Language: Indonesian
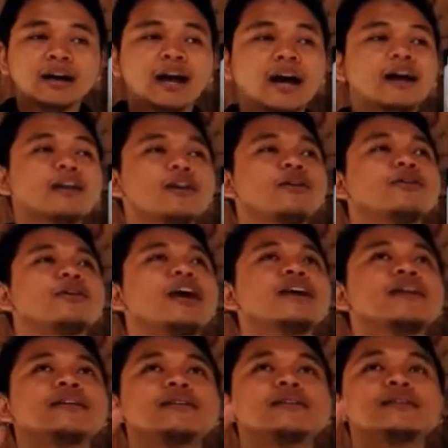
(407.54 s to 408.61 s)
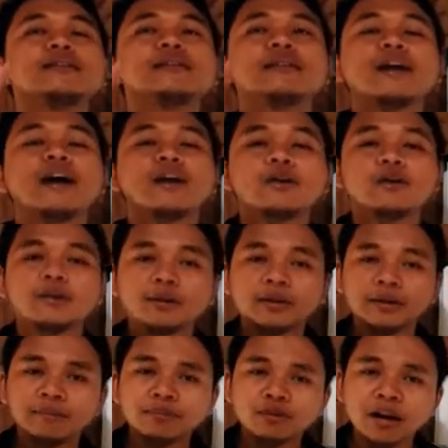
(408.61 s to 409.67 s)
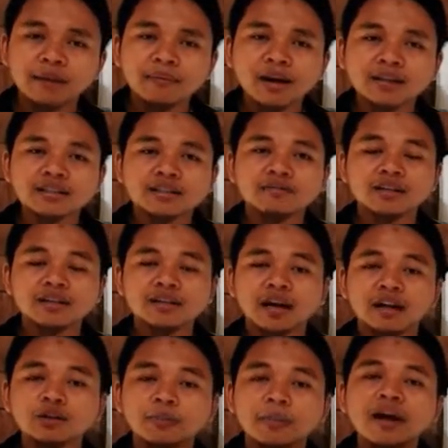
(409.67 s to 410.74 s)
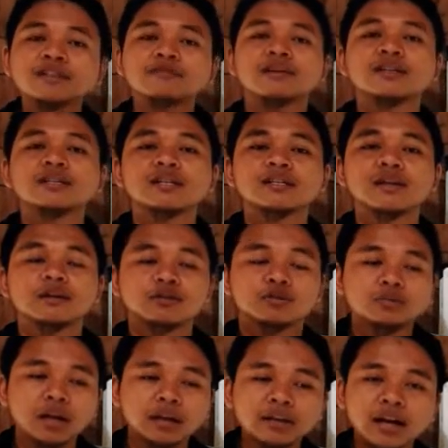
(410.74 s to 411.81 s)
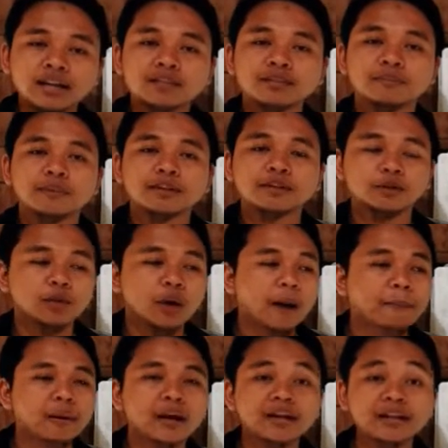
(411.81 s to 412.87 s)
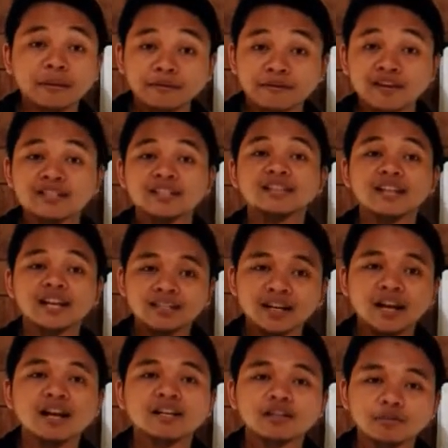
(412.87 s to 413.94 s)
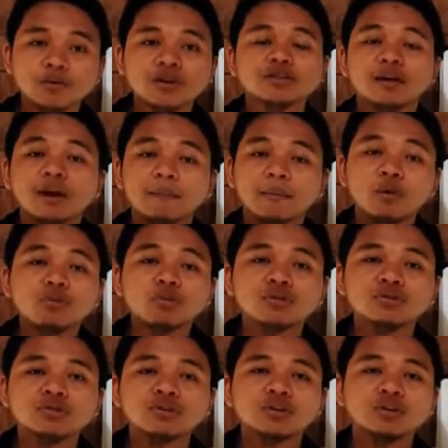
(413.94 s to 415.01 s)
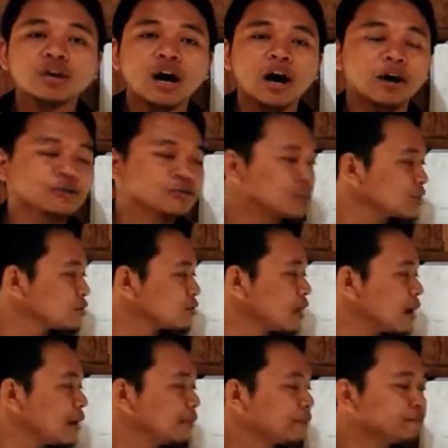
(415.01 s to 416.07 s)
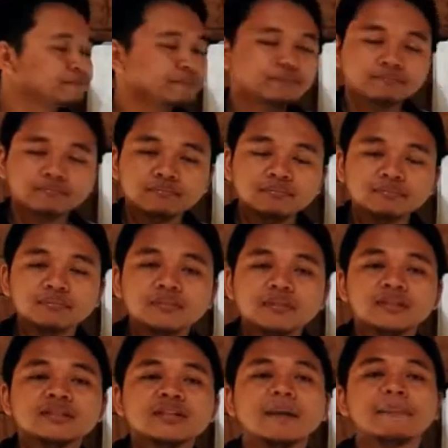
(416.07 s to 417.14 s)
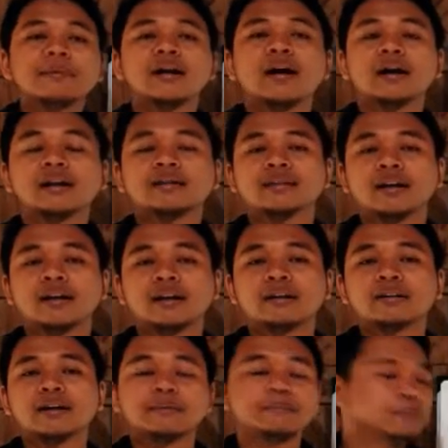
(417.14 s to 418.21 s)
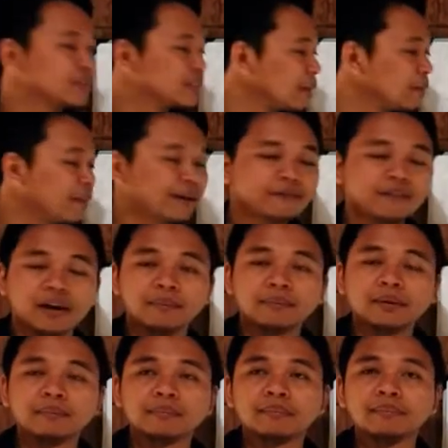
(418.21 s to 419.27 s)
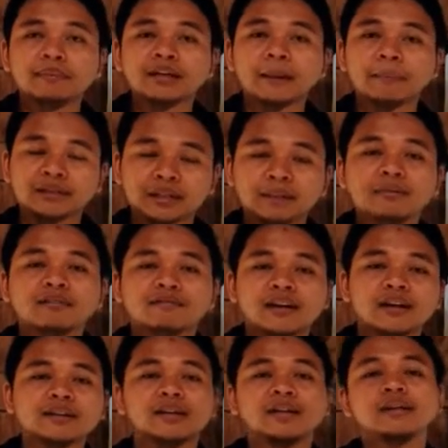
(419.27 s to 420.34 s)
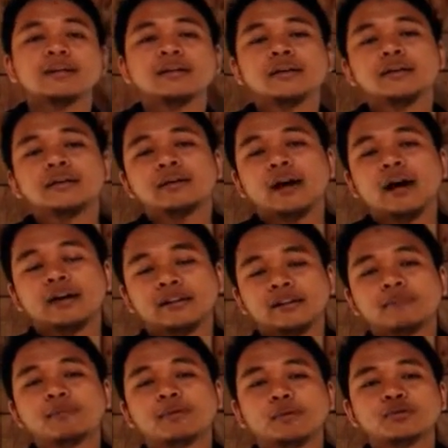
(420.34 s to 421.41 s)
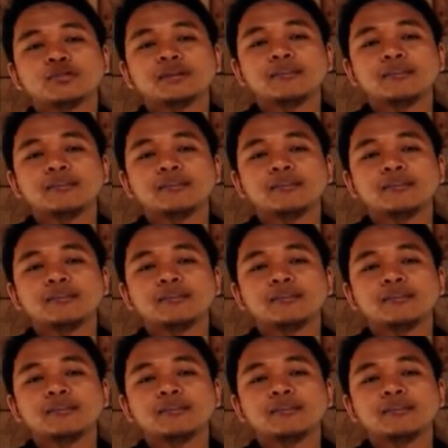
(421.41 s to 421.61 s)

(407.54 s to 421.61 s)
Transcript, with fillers: kalau yang kalau himpunan mahasiswa saja atau mahasiswanya saja sudah dia seperti itu apalagi yang memfasilitasi kalian semua seorang pengurus harusnya sudah sampai ke arah sana dan bisa manfaat mendapatkan manfaat dari adanya pengurus